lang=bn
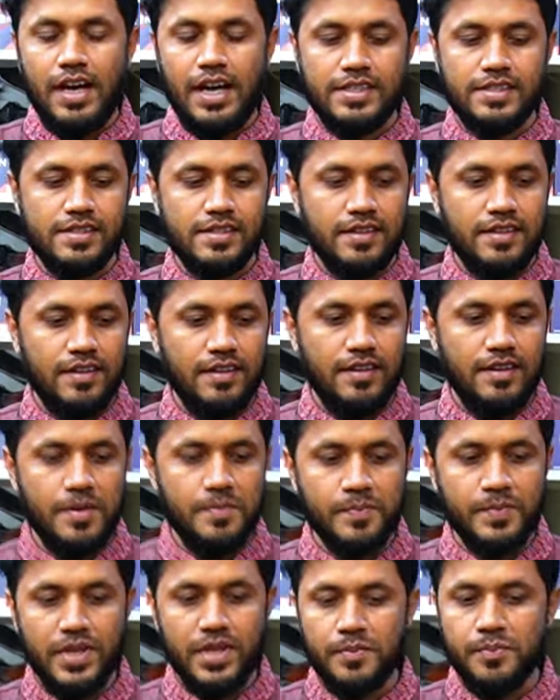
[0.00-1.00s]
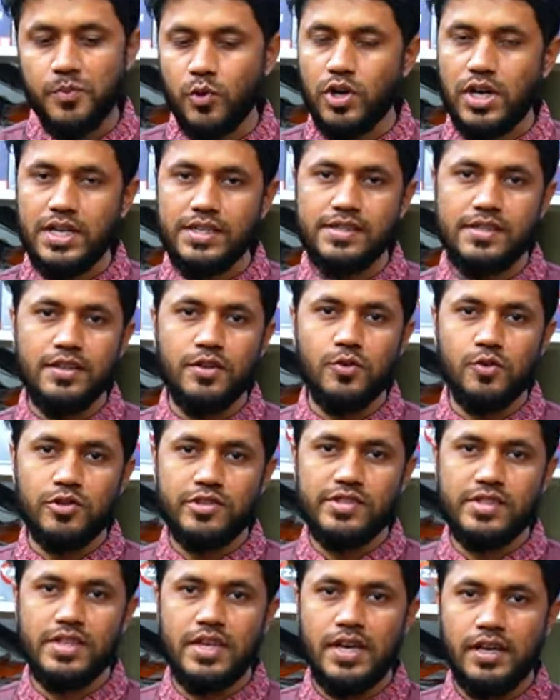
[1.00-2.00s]
আজকে আমরা ফোকাসিং
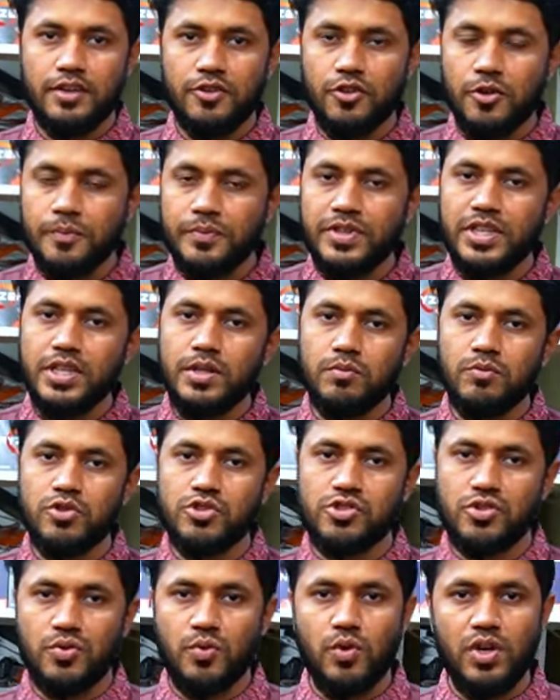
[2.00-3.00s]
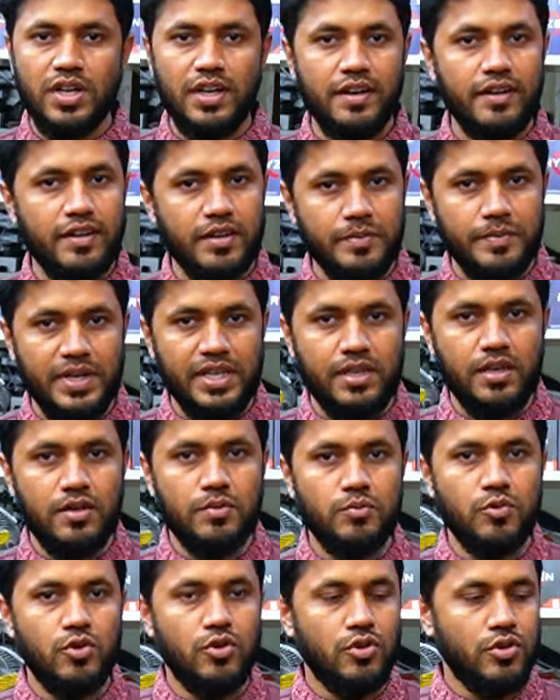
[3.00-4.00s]
করছি একদম তিন বছর ওয়ারেন্টির
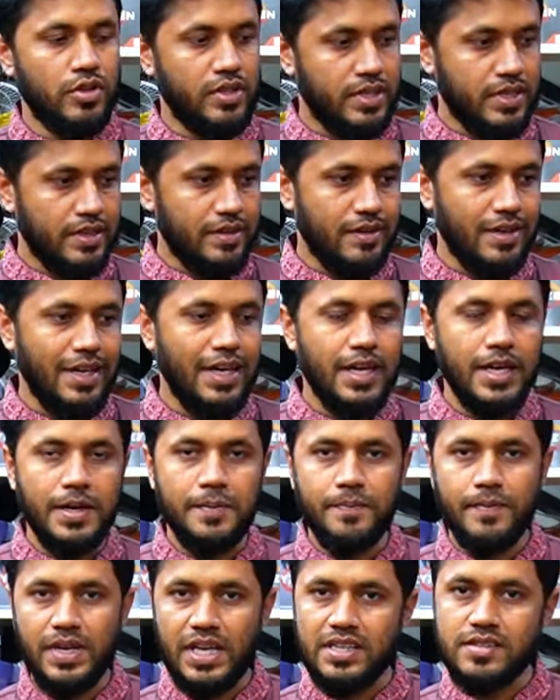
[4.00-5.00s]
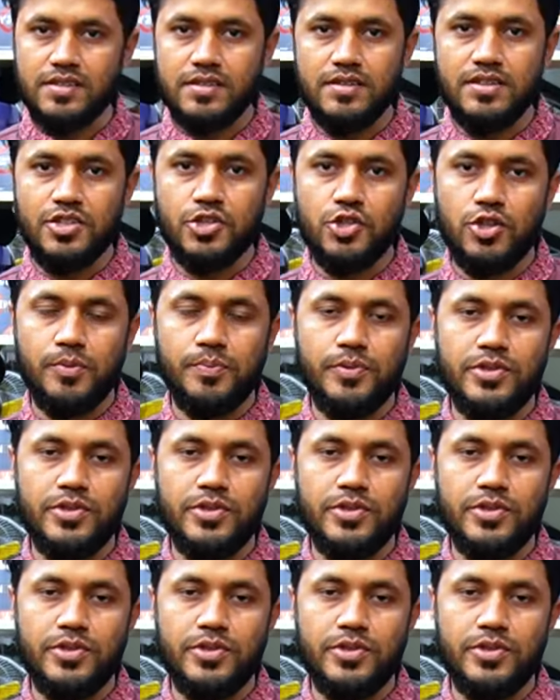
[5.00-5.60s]
মাদারবোর্ড র্যাম এসএসডি সব